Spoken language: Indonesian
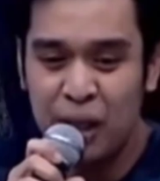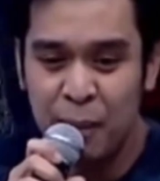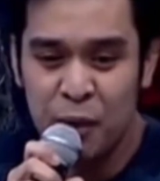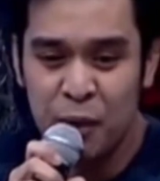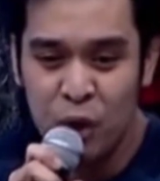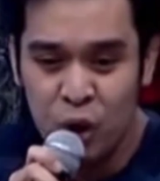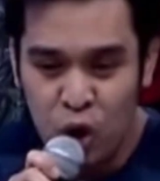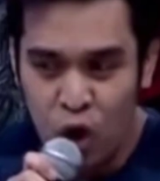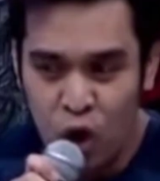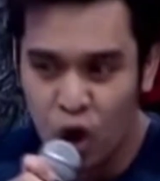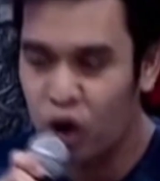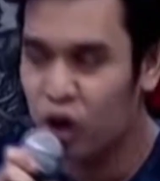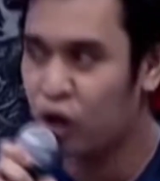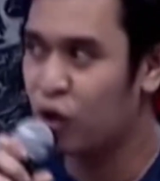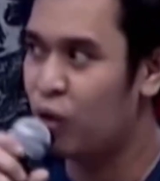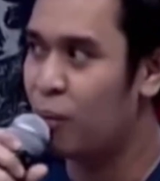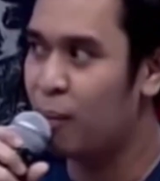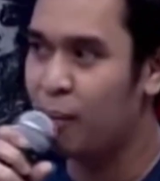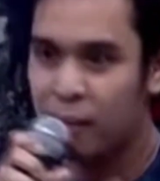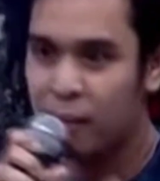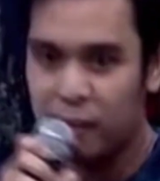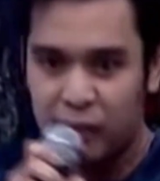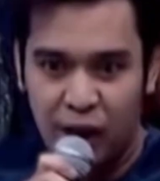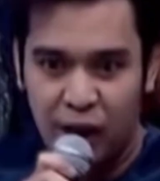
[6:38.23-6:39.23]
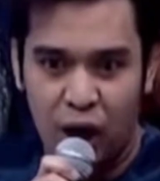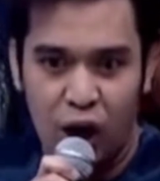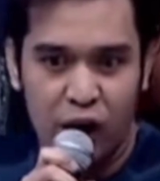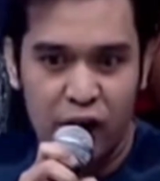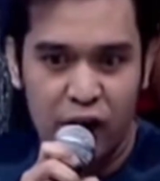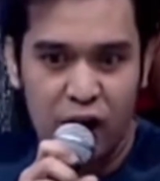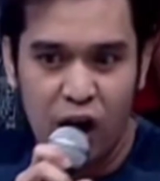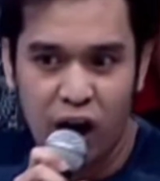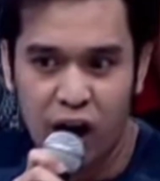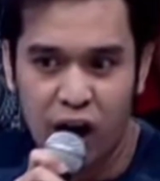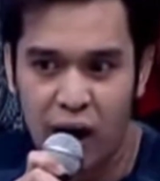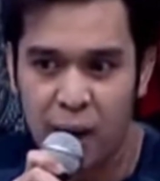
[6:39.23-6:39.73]
tersebut dengan nama
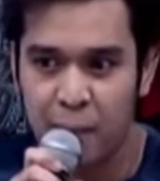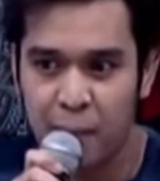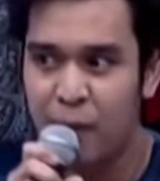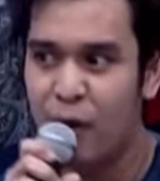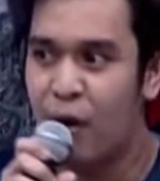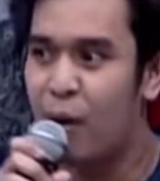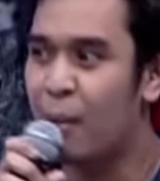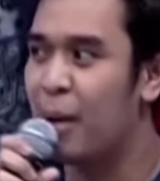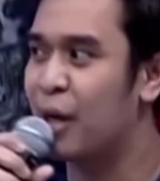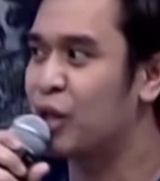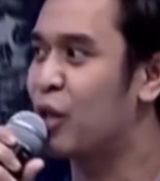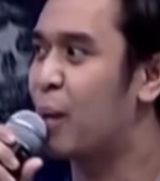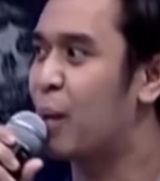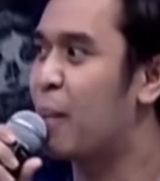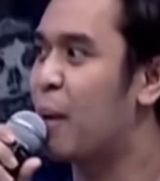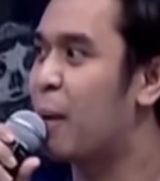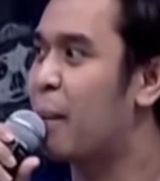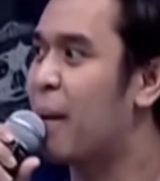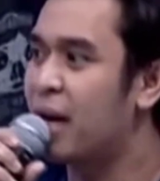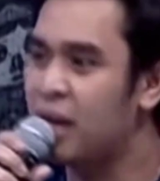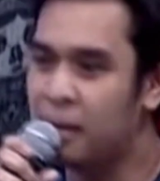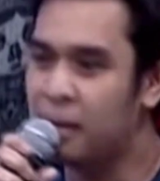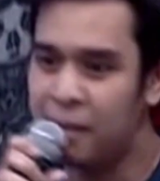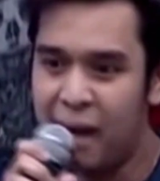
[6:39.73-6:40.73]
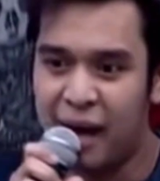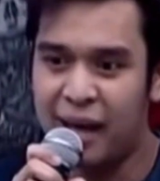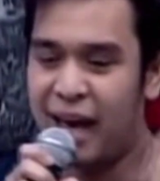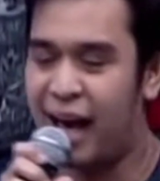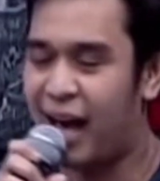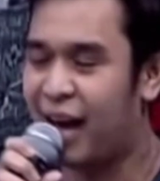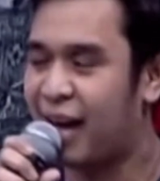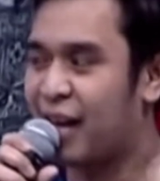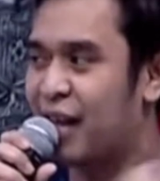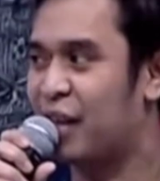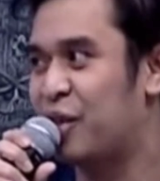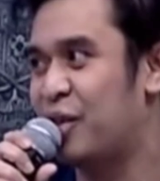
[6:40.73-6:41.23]
Musola Birul Walidain
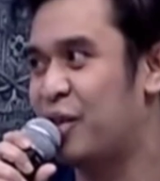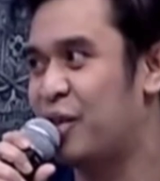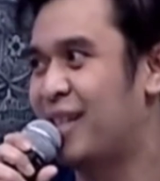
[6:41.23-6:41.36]
pada